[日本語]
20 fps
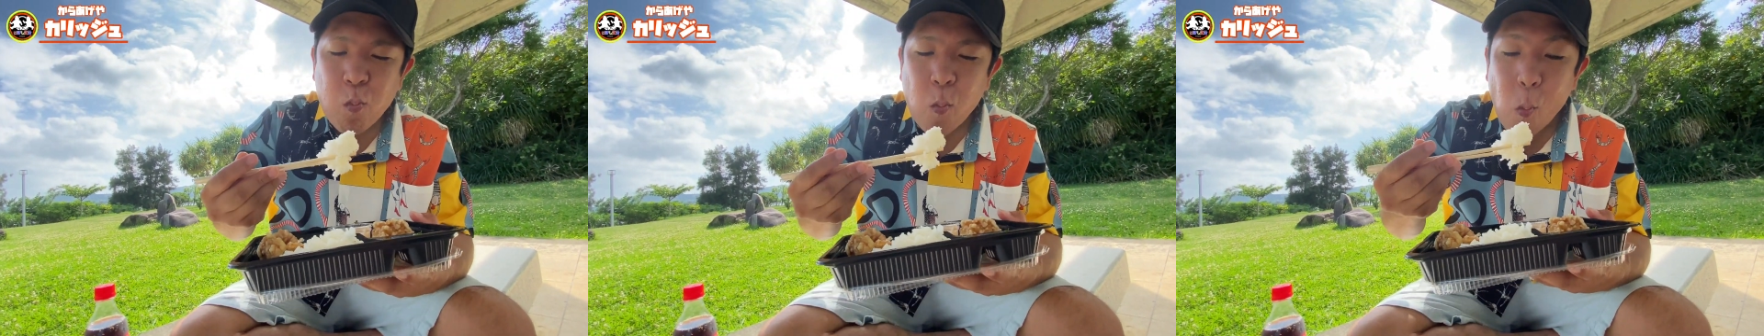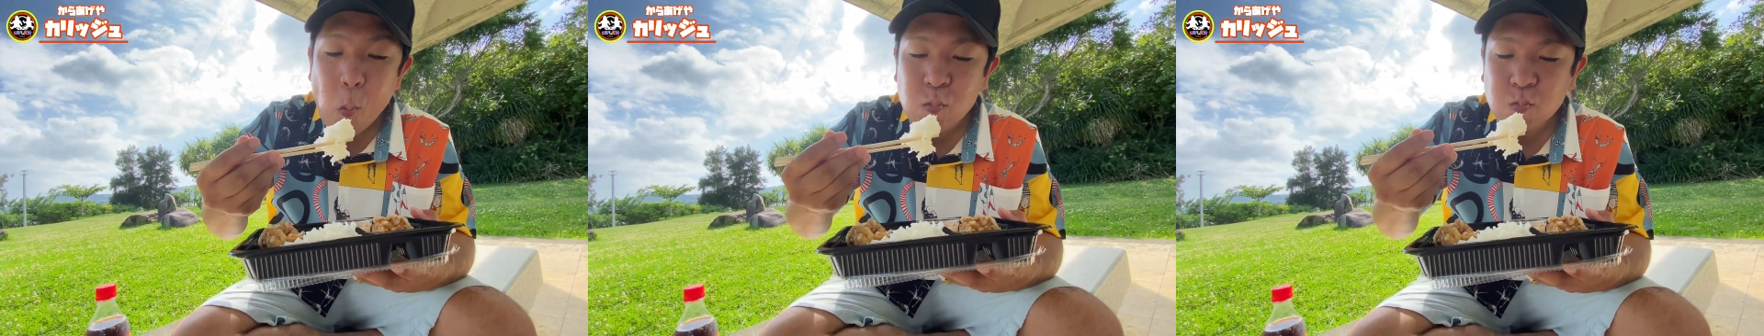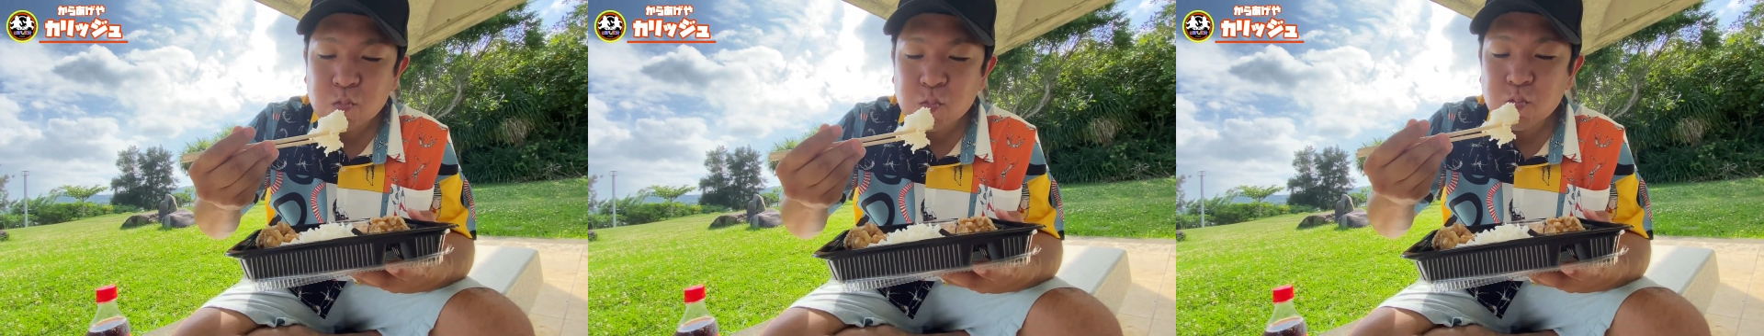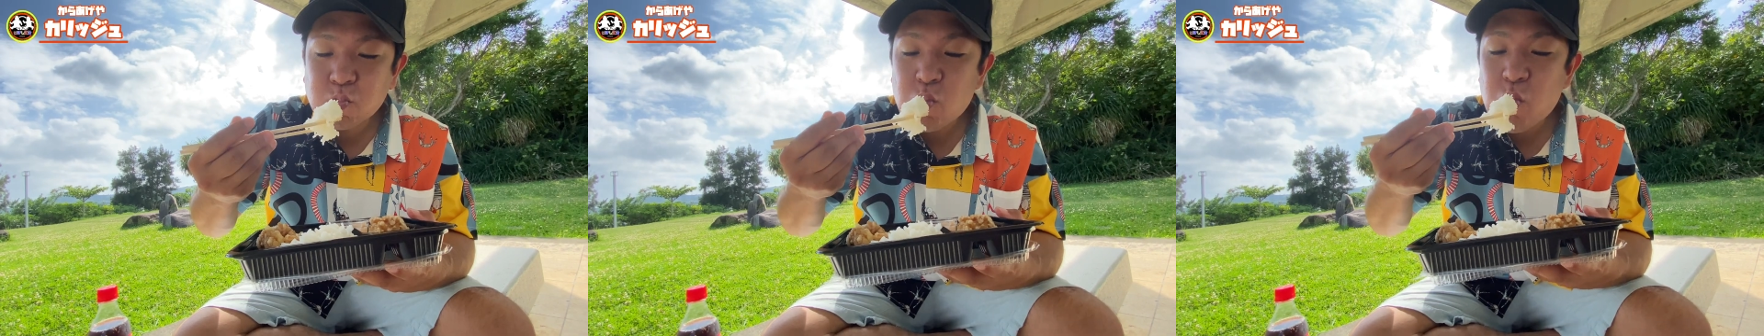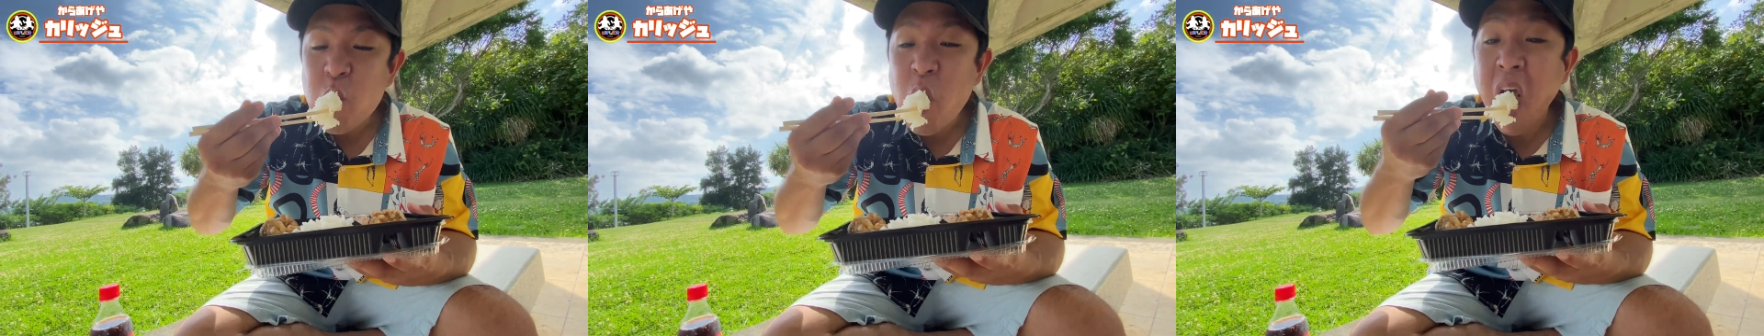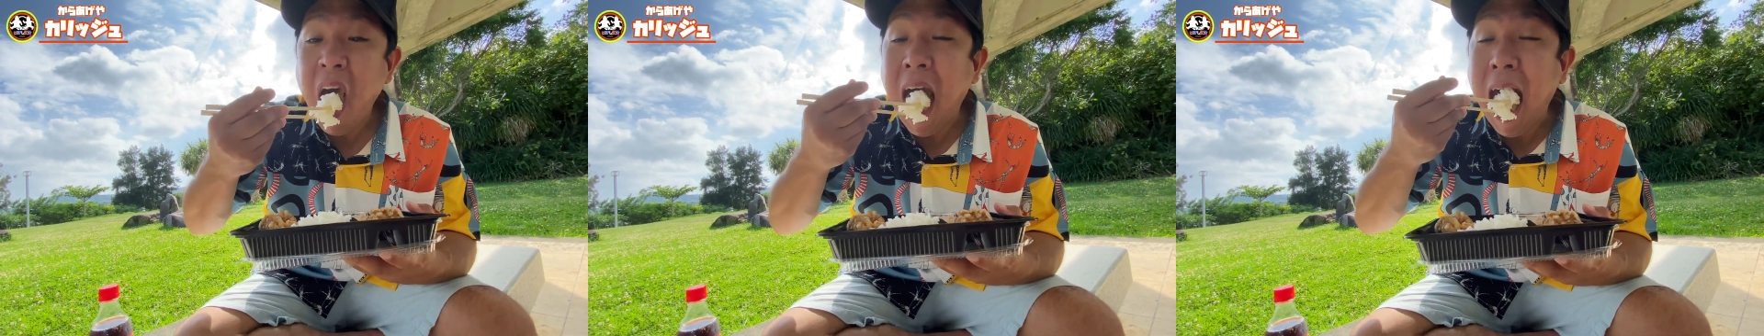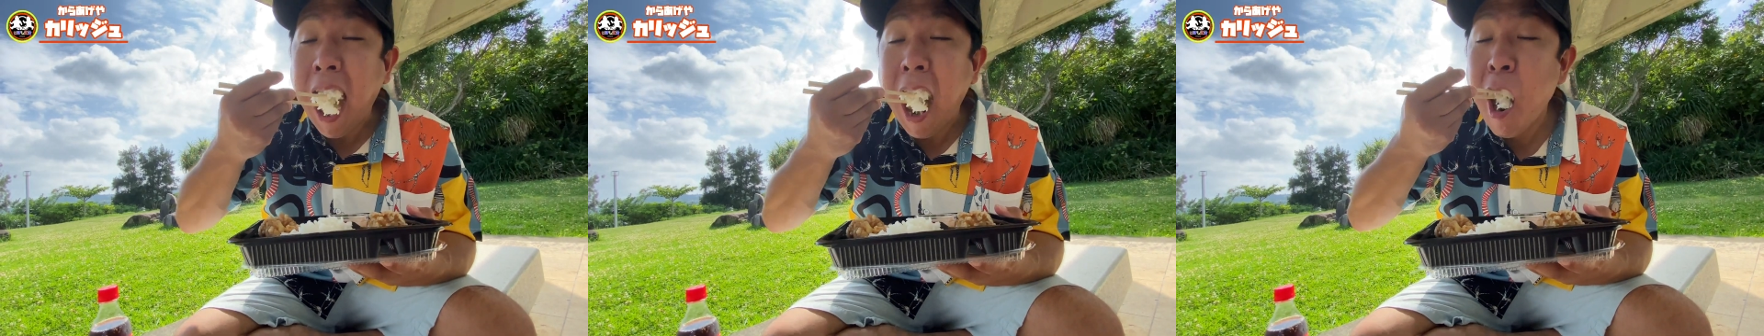ごいいい
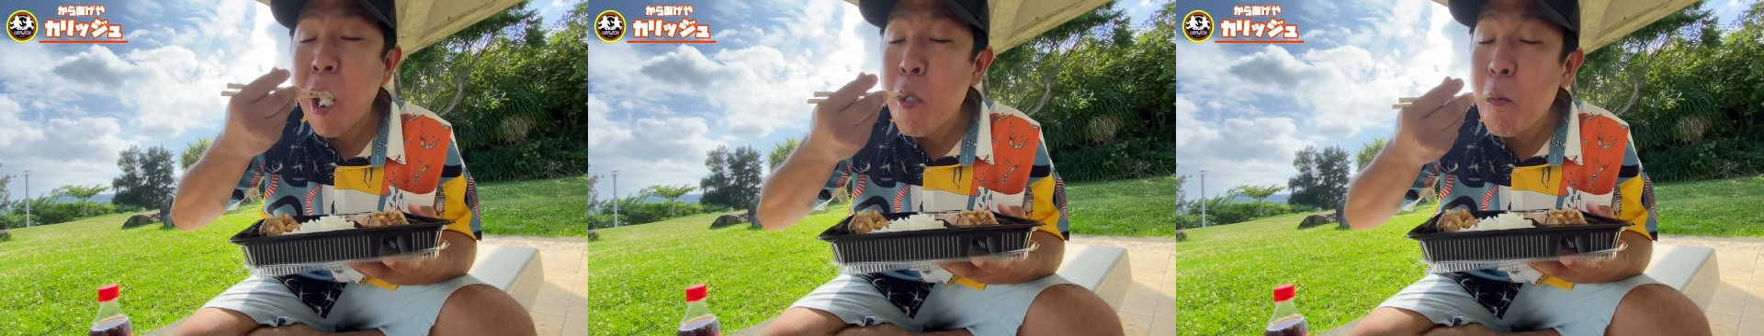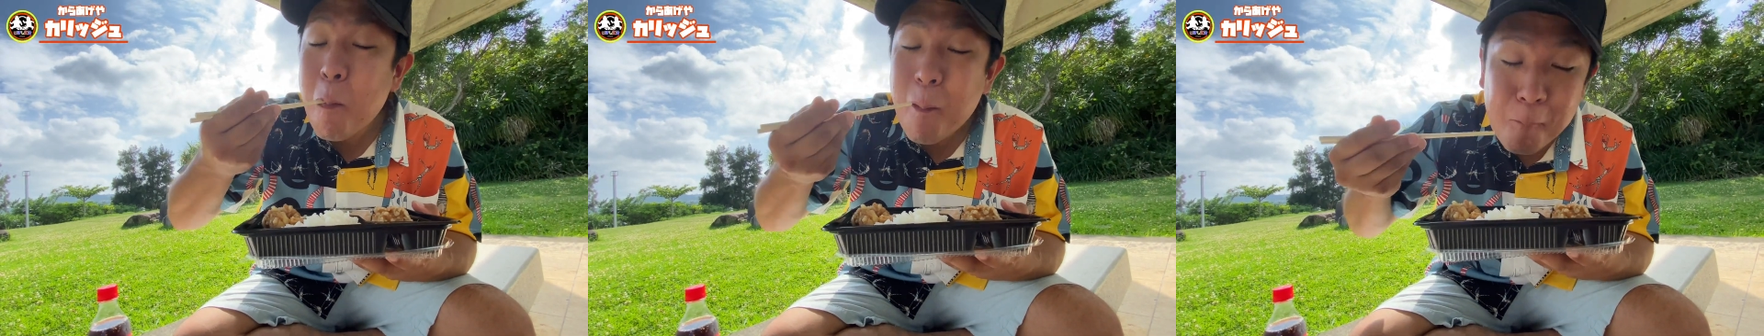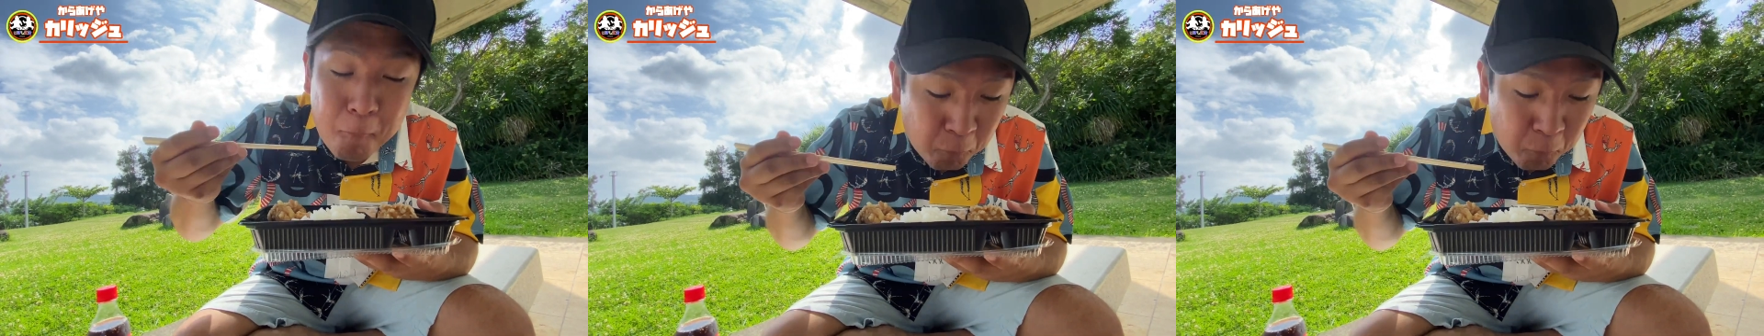コメントを、